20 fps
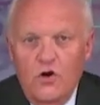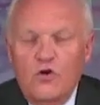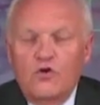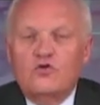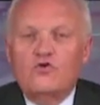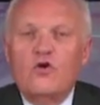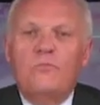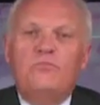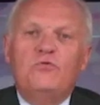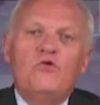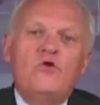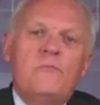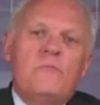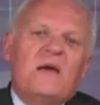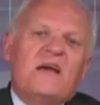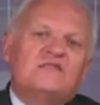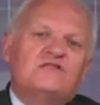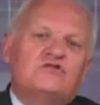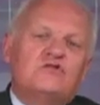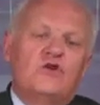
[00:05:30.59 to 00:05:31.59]
que plus
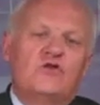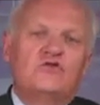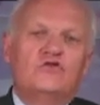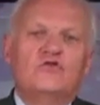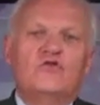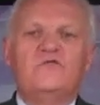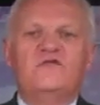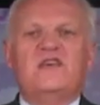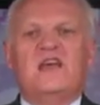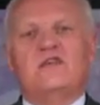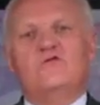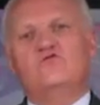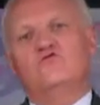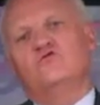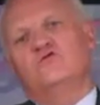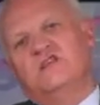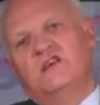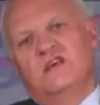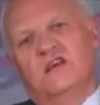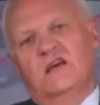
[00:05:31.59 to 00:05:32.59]
personne ne vienne nous
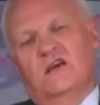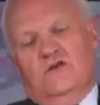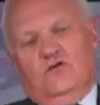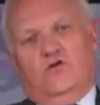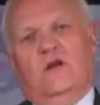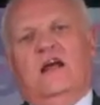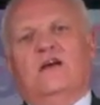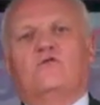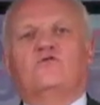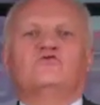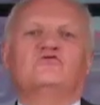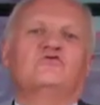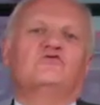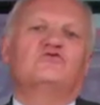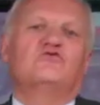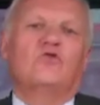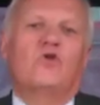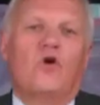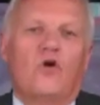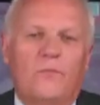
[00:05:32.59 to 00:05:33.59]
dire que la
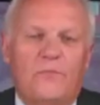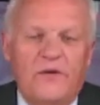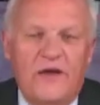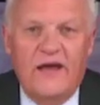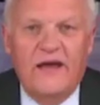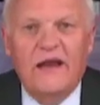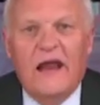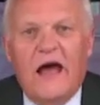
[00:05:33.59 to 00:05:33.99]
construction européenne